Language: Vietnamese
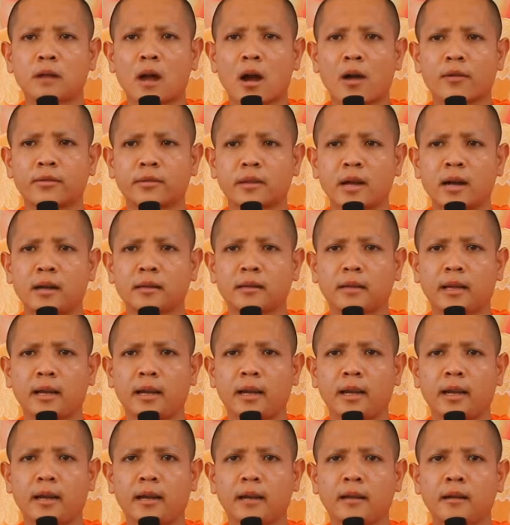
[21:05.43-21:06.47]
đo sơ
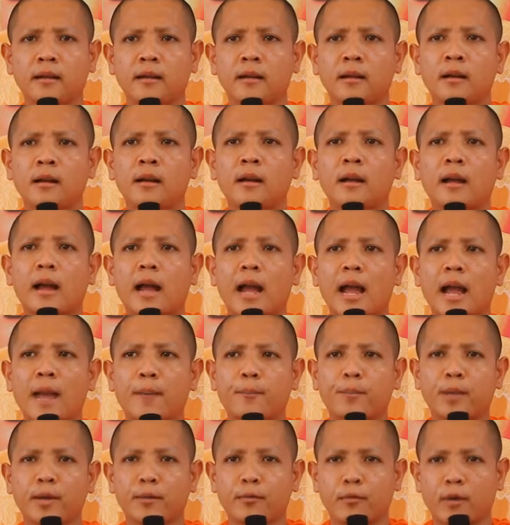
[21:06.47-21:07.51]
tế
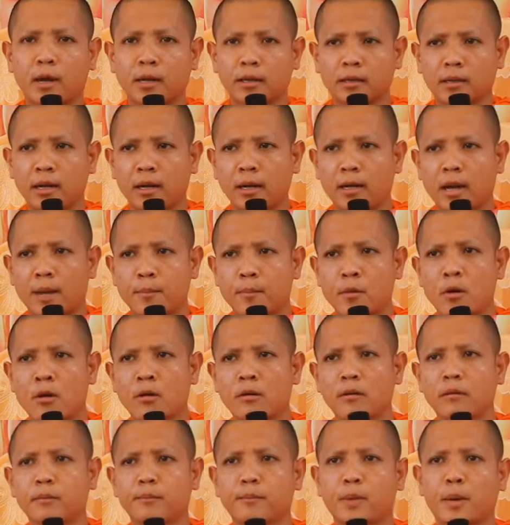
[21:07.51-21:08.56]
Api vọt tư khả mục
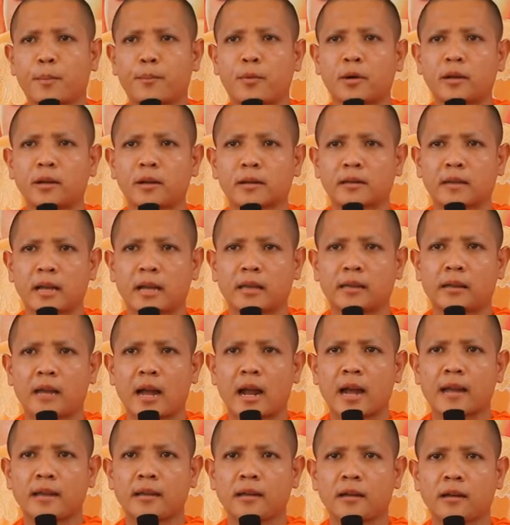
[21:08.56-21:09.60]
Bà Phật Sát
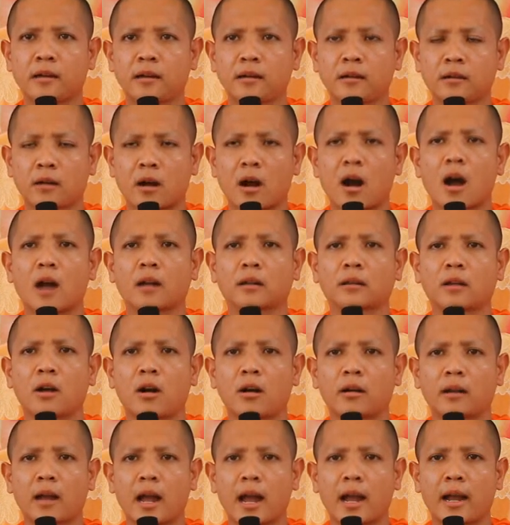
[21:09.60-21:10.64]
Na Dương Có on
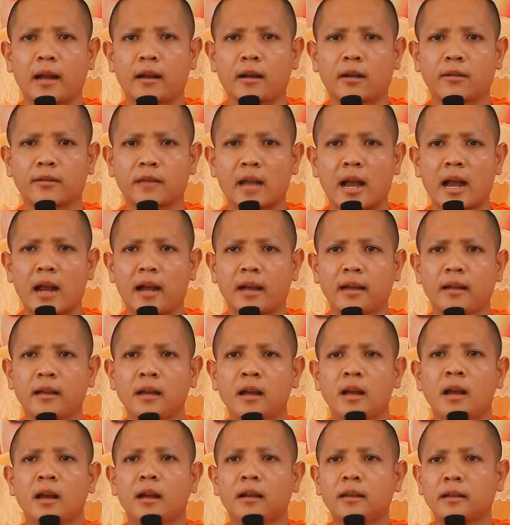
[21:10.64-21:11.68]
thoi đài Đói xa ấy
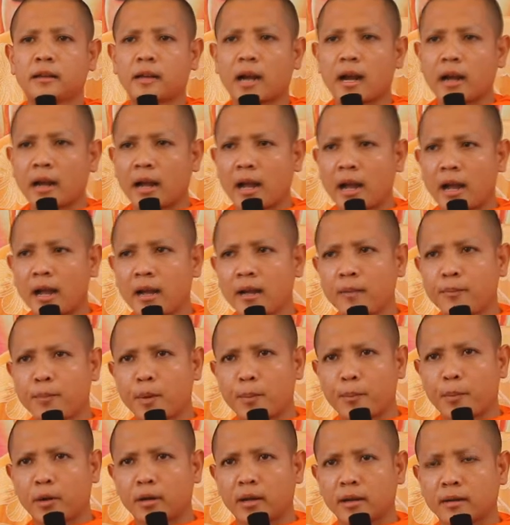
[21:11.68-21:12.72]
Anh chẳng hay Bà
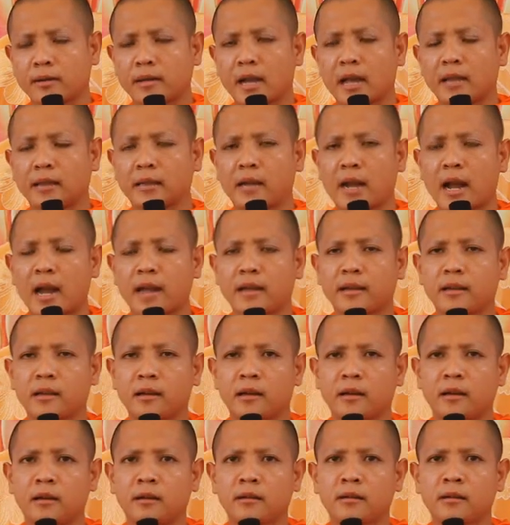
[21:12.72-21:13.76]
Phật Sát Na
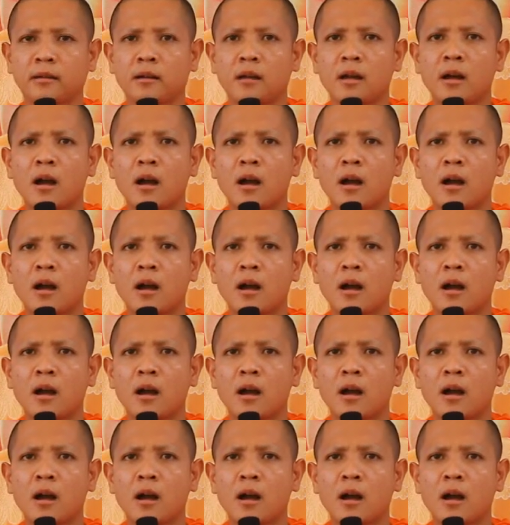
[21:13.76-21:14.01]
Dương